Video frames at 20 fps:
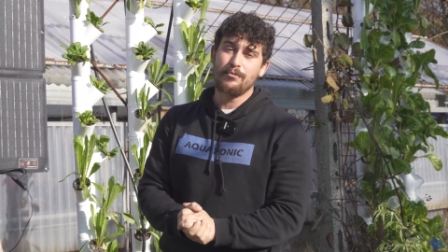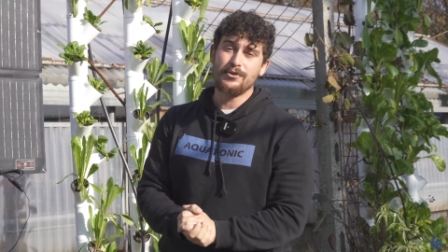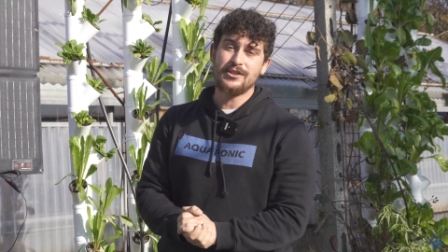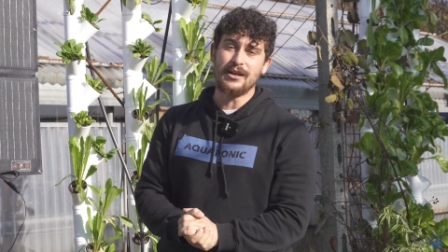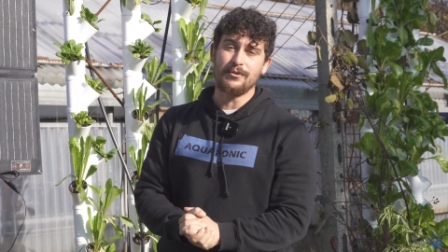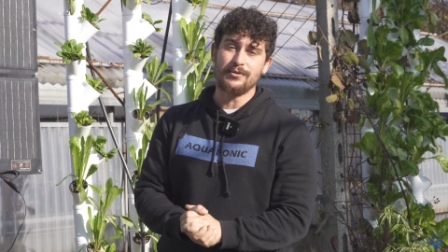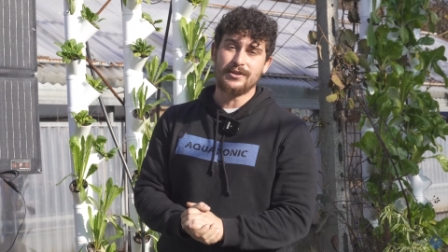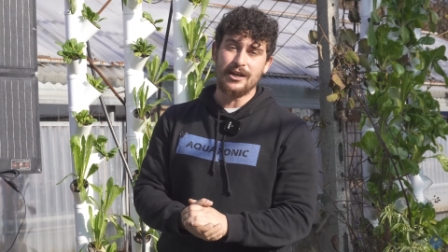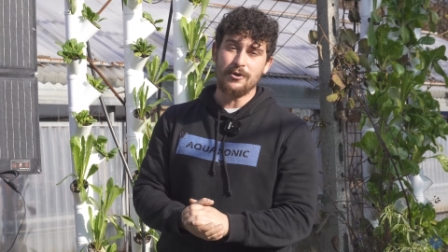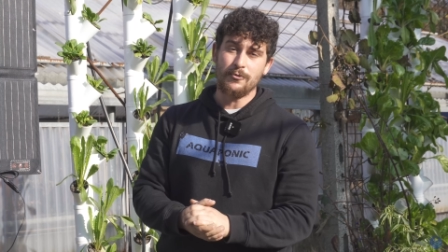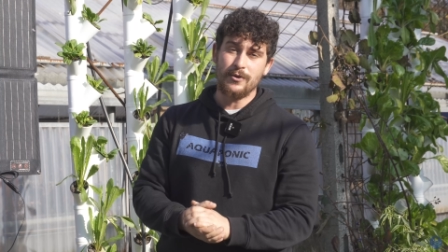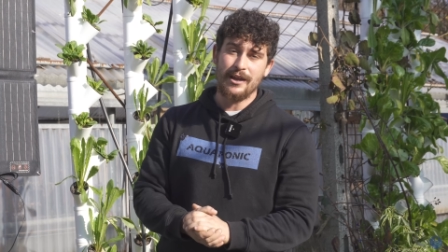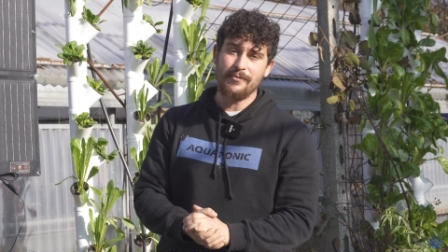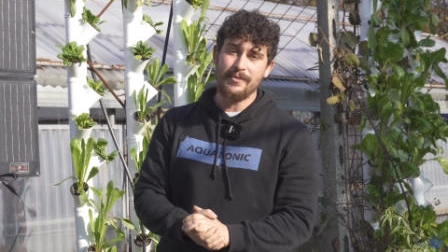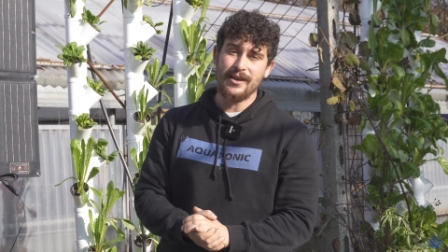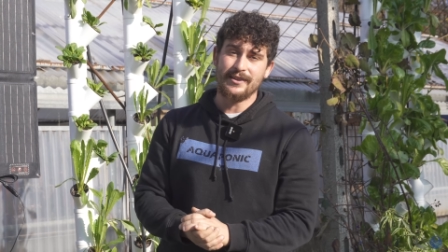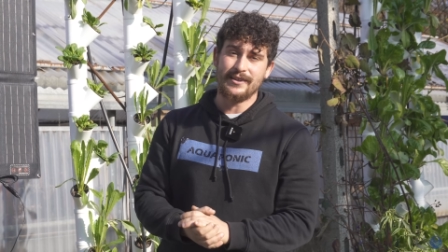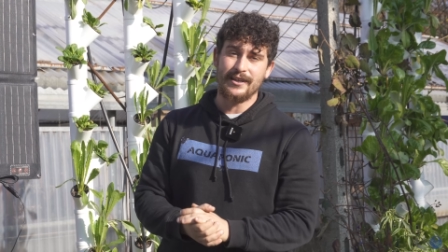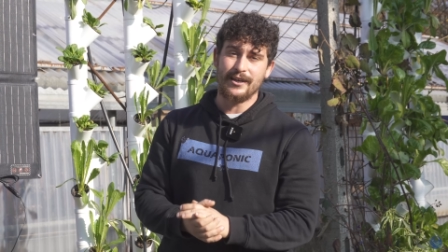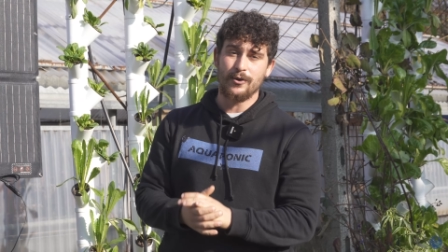possiamo
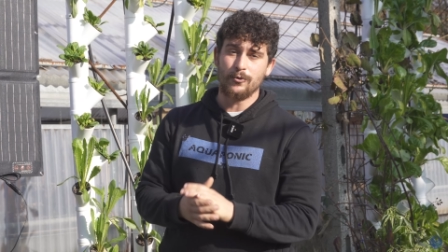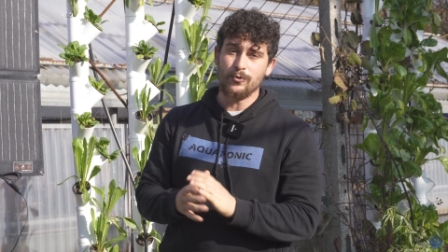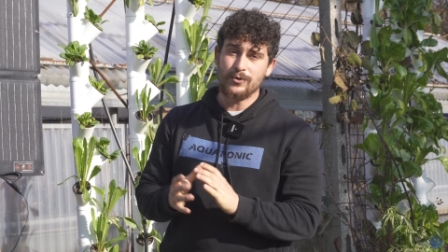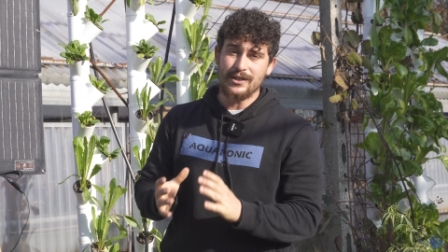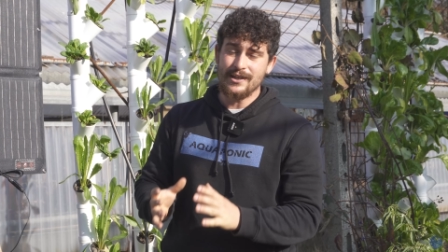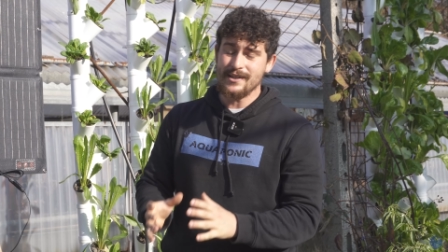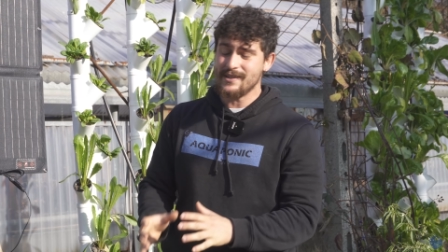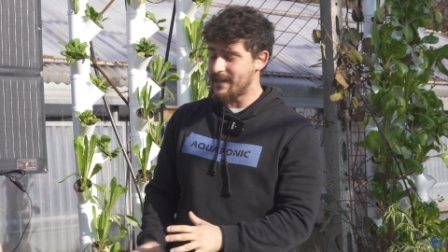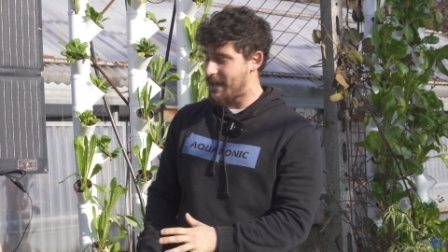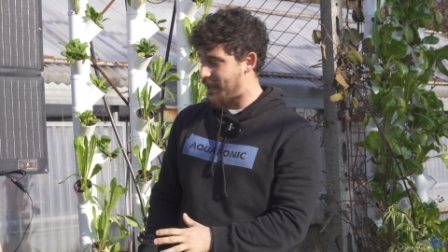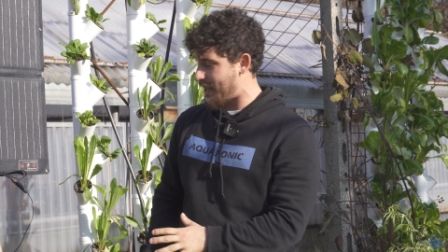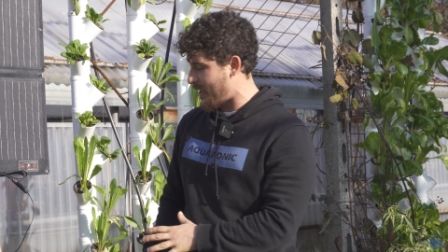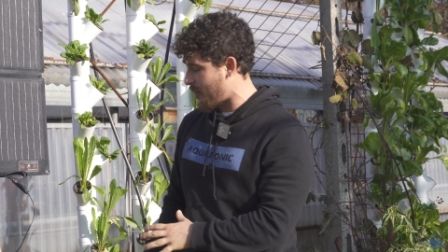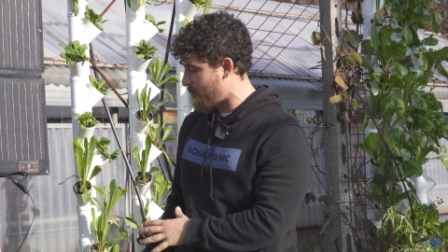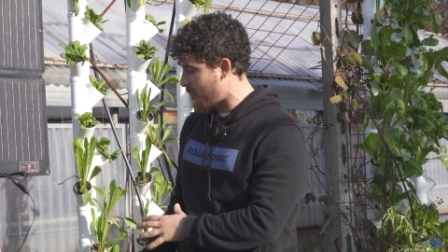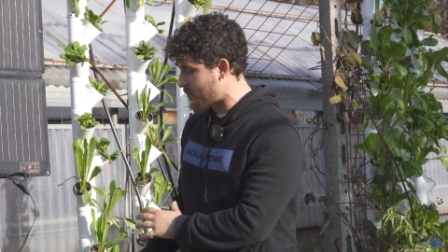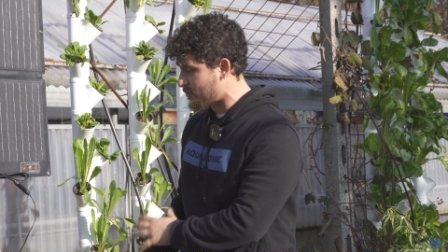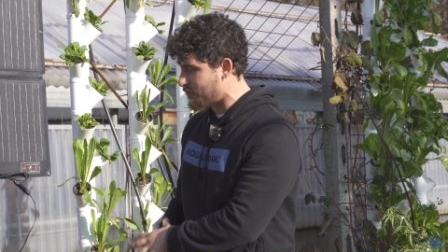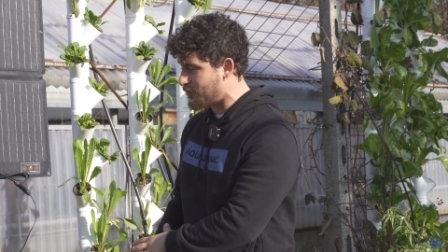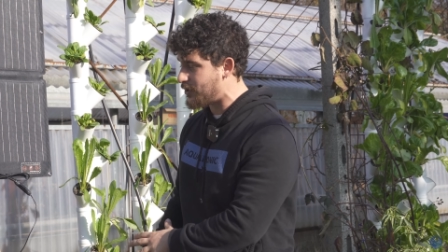tranquillamente utilizzare
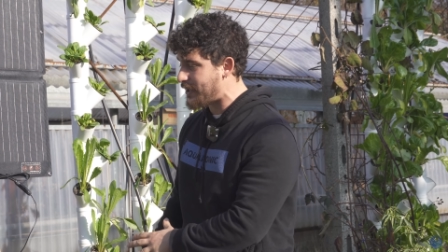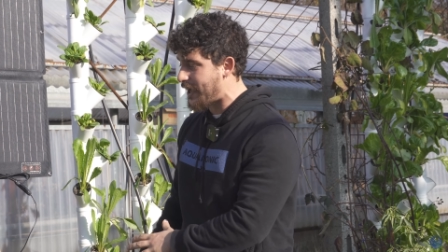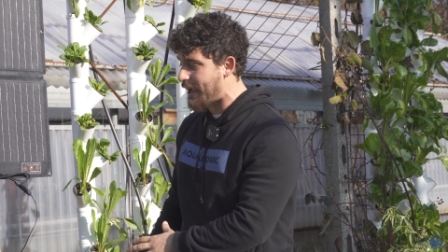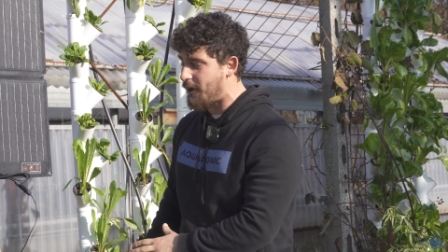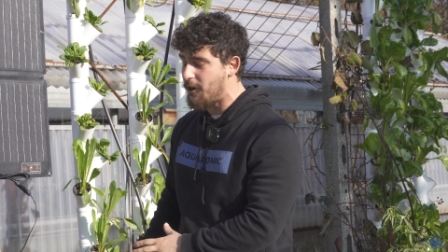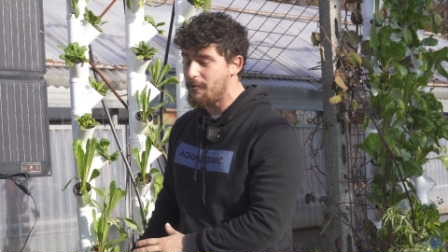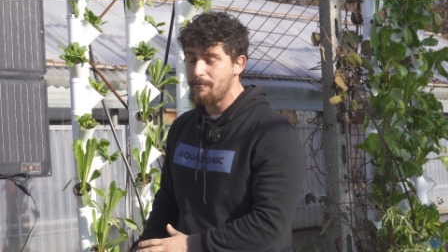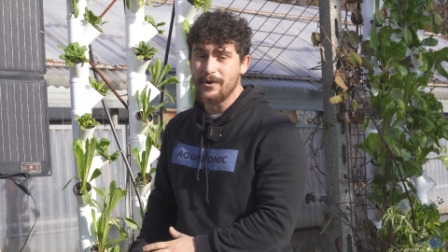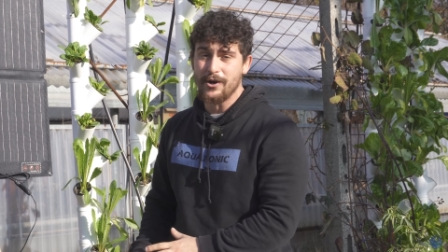questo modello